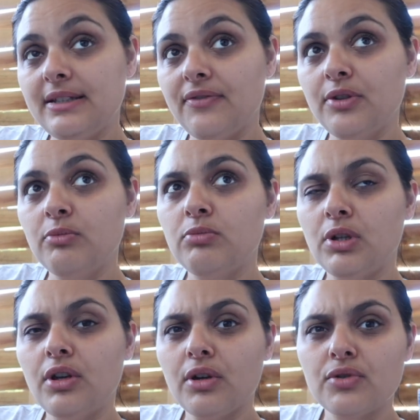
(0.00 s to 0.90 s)
ça fait une
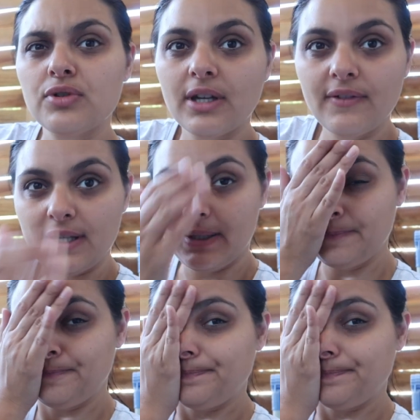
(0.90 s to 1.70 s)
bonne heure que je suis réveillée.